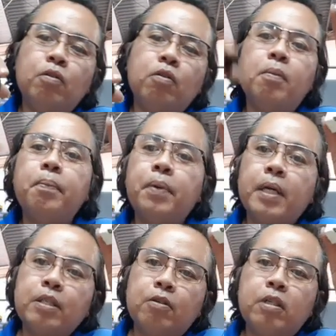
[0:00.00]
yung
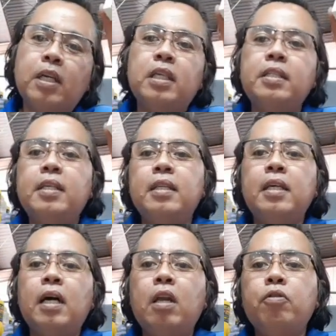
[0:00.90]
compressor niya is hindi
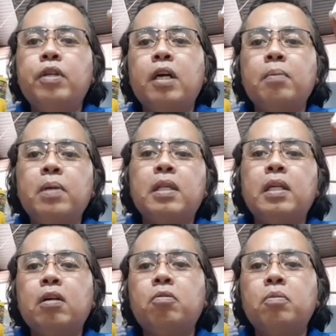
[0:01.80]
allowed na gamitan
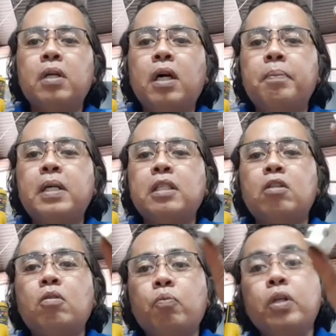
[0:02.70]
ng, ng
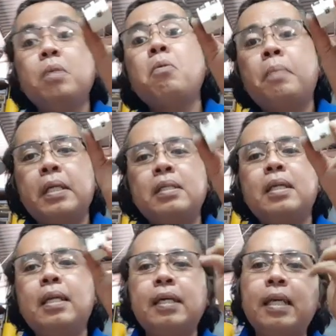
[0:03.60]
capacitor, pwede mo pa rin
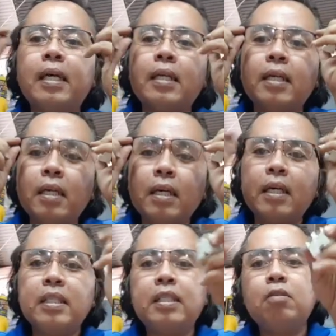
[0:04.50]
siyang lagyan.
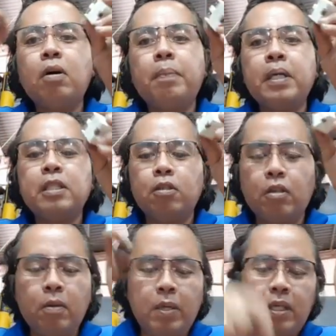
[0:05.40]
Kasi yung capacitor
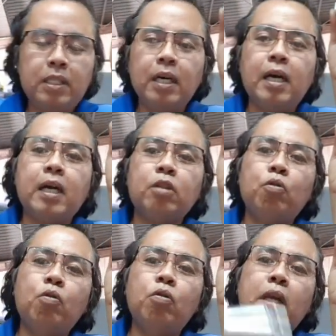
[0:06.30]
naman is
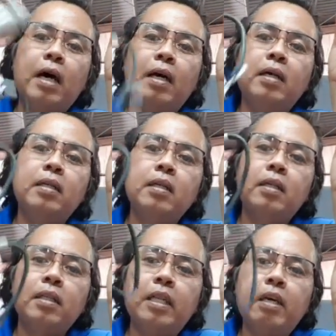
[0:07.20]
nakakatulong lang
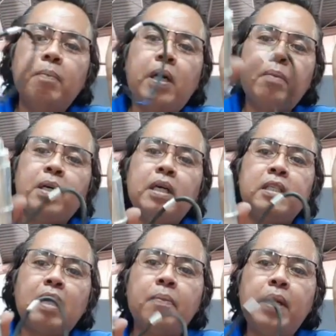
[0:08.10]
Then, para
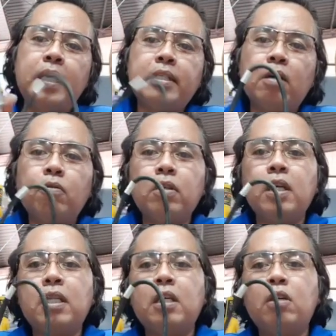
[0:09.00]
mag-stabilize ang
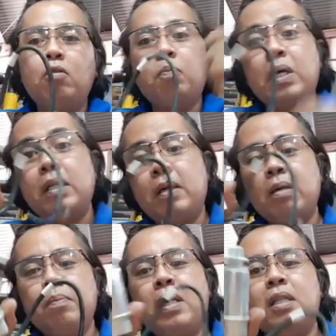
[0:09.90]
kuryente o para,
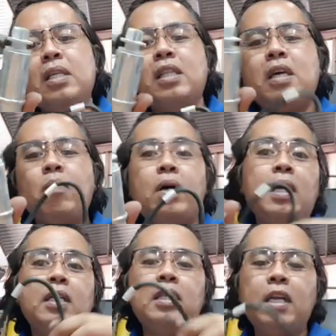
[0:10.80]
parang tinatawag nga
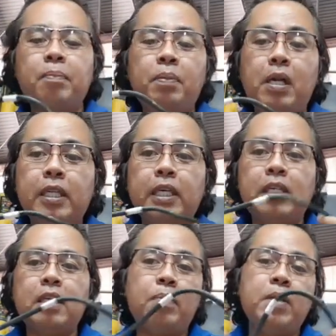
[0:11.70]
rin nilang filter,
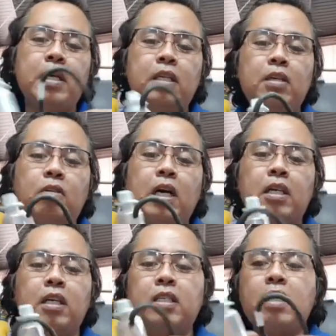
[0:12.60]
sabi nga na yung
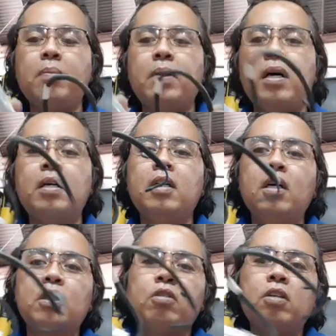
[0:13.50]
aking kasama.
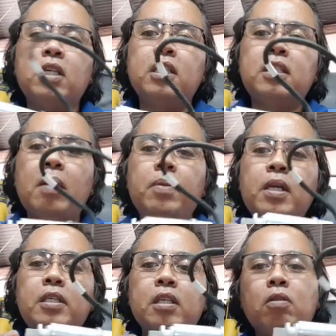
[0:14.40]
So, nag
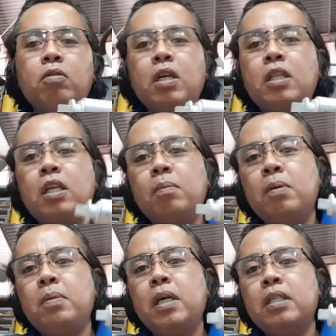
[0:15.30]
stabilize siya ng kuryente,
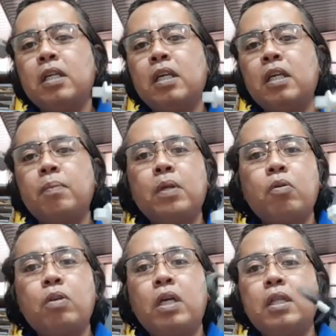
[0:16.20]
nagbibigay siya ng enough na
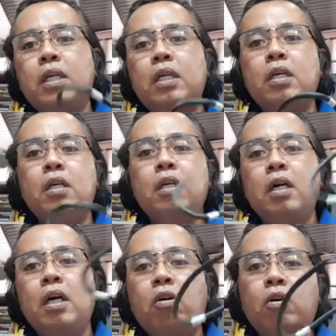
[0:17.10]
kuryente.
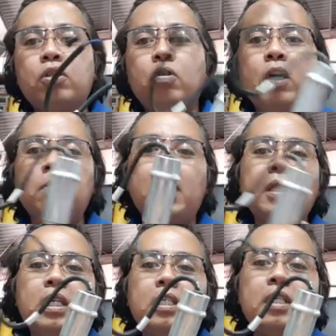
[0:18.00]
Oh, so,
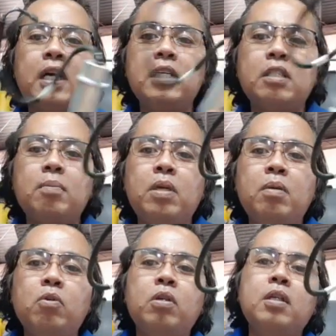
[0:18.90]
advantage, kahit
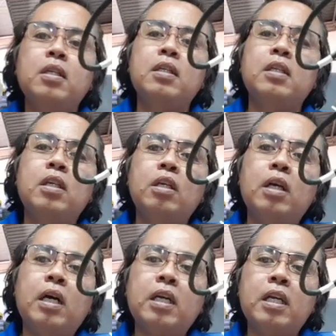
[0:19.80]
sabihin mong
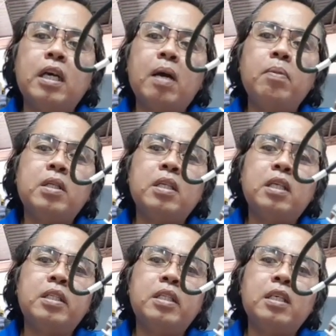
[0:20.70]
ang ginagamit niya
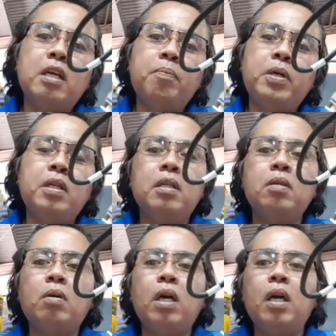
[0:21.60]
is single pin,
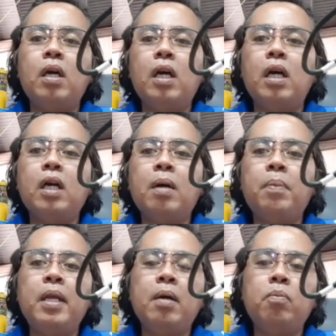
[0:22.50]
eh ang
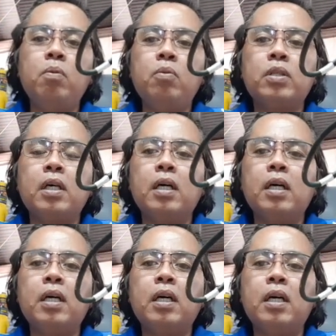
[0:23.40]
available mo sa
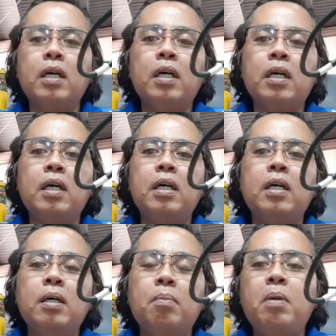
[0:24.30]

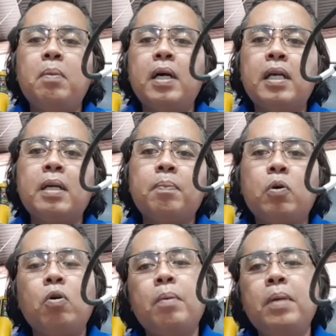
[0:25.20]
may mga rep
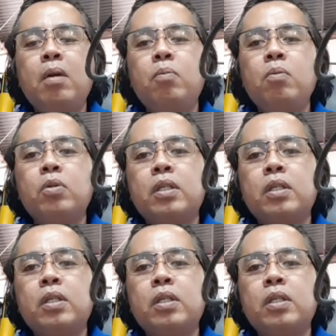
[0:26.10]
o available mo